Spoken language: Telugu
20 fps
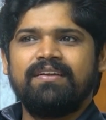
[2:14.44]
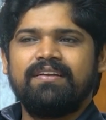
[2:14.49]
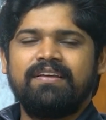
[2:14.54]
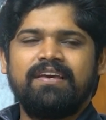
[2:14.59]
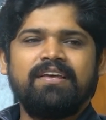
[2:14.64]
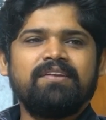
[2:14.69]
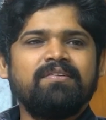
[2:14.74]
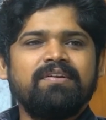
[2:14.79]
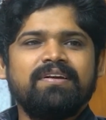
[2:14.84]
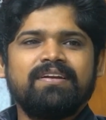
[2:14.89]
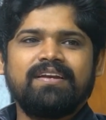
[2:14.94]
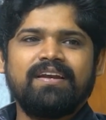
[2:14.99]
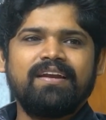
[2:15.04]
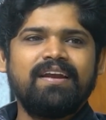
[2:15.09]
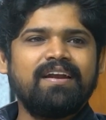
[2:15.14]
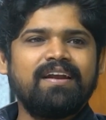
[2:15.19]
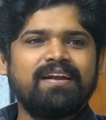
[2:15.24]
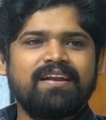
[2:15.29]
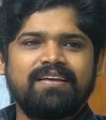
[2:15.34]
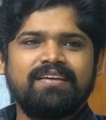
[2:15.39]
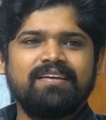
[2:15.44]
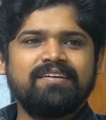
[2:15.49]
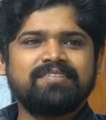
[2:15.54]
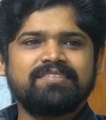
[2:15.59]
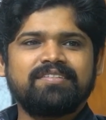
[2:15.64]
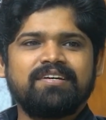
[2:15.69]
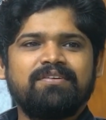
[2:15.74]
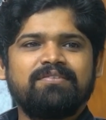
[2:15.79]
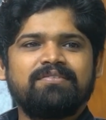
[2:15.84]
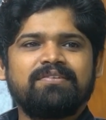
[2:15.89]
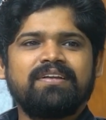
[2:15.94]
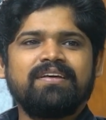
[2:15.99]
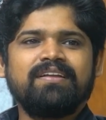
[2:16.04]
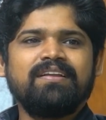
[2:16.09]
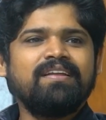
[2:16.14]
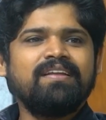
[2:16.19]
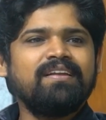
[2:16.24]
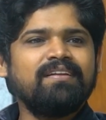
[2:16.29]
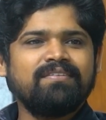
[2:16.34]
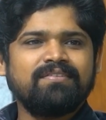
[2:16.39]
నేను కూడా ఇట్లనే ట్రై చేస్తూ ఉంటే
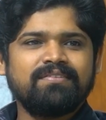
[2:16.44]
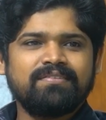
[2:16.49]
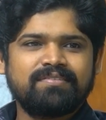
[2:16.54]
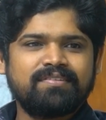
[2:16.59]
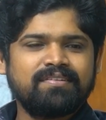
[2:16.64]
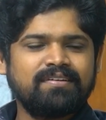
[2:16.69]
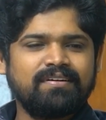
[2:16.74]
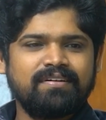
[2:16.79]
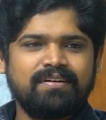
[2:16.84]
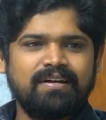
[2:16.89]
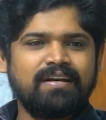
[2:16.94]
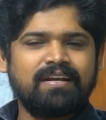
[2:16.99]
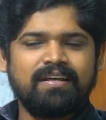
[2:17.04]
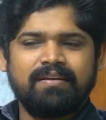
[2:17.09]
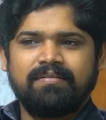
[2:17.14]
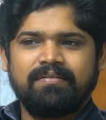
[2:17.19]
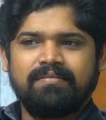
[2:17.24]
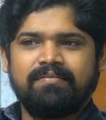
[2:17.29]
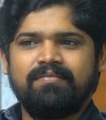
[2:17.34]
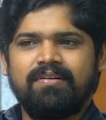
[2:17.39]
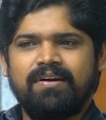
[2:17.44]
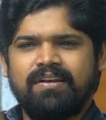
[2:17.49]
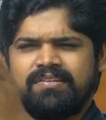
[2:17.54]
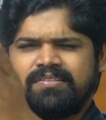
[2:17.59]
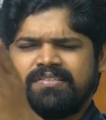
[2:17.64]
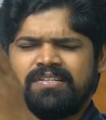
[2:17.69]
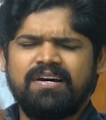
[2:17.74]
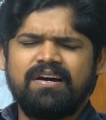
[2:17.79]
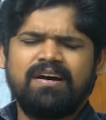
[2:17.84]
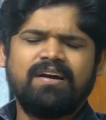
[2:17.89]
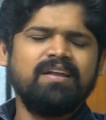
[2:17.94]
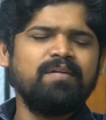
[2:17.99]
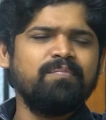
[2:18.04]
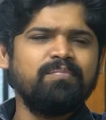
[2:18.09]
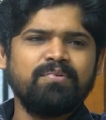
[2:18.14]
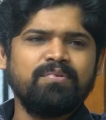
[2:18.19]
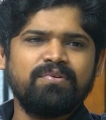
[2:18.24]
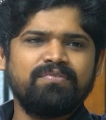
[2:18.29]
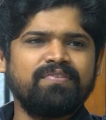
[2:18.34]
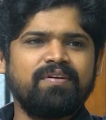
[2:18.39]
నేను అంటే వాళ్ళు చాలా
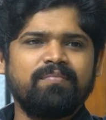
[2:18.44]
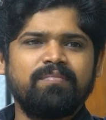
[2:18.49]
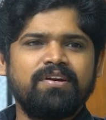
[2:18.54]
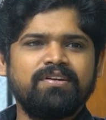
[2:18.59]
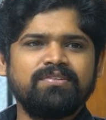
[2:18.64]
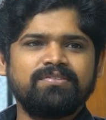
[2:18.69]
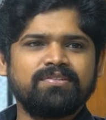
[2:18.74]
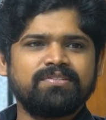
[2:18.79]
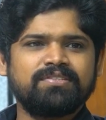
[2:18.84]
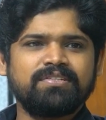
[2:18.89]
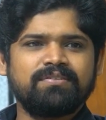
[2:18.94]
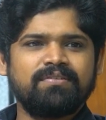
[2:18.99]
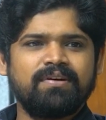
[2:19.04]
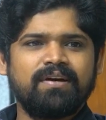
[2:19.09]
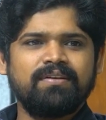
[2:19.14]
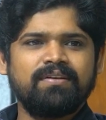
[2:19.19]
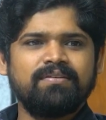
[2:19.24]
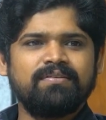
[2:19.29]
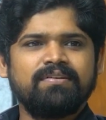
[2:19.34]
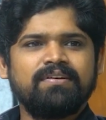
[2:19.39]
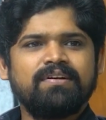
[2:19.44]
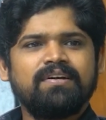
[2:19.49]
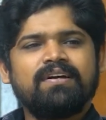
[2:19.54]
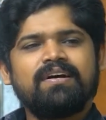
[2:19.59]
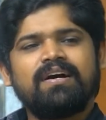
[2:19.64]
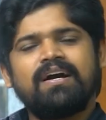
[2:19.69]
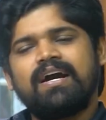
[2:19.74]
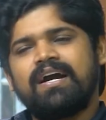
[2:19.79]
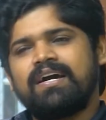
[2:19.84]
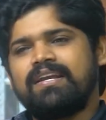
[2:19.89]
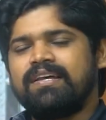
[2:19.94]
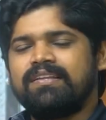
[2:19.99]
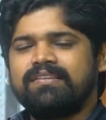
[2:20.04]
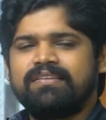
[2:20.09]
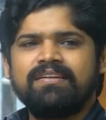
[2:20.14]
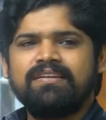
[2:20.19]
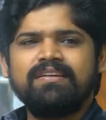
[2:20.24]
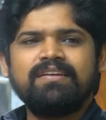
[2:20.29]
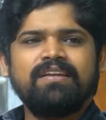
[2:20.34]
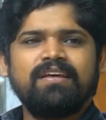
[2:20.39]
పూర్ ఫ్యామిలీ నుంచి వచ్చారు వాళ్ళు ఆయన
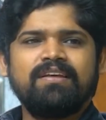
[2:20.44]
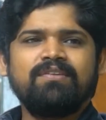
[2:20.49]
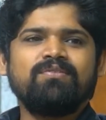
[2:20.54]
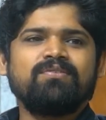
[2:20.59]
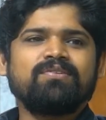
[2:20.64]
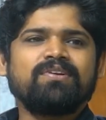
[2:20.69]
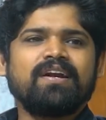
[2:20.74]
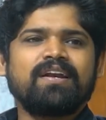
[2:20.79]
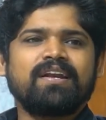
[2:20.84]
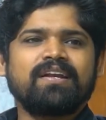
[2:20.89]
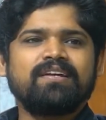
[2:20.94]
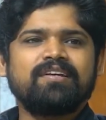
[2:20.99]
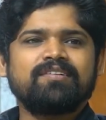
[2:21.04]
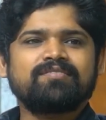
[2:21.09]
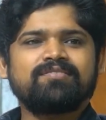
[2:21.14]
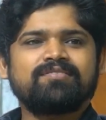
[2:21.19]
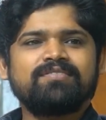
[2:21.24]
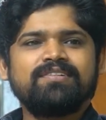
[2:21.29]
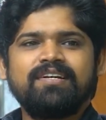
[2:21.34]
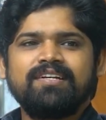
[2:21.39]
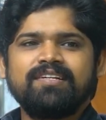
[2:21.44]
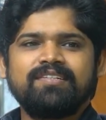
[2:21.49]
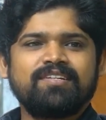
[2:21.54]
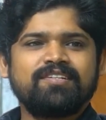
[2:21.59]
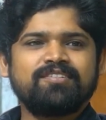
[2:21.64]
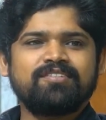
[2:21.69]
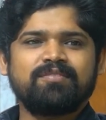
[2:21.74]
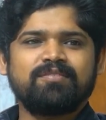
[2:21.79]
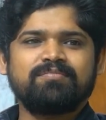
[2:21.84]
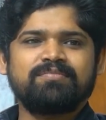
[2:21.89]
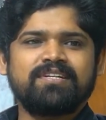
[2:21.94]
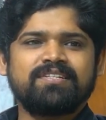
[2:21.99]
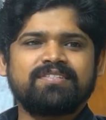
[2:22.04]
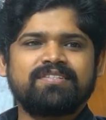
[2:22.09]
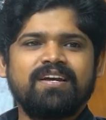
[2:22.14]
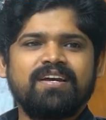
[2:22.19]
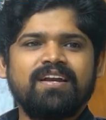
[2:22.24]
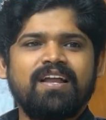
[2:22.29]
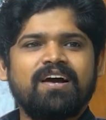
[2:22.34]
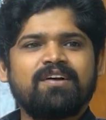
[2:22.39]
అంతనే నేను ఓన్గా ట్రై చేసుకుంటే టీచర్ జాబ్
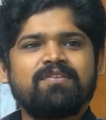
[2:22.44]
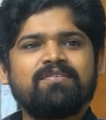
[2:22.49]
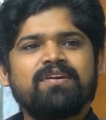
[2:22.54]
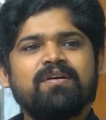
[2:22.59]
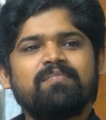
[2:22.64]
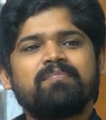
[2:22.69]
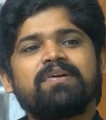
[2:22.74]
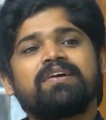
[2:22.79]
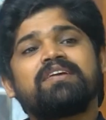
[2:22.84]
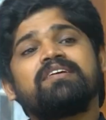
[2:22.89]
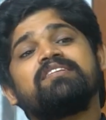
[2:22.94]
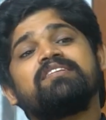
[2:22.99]
చేసినా నాకు కూడా అప్పటికి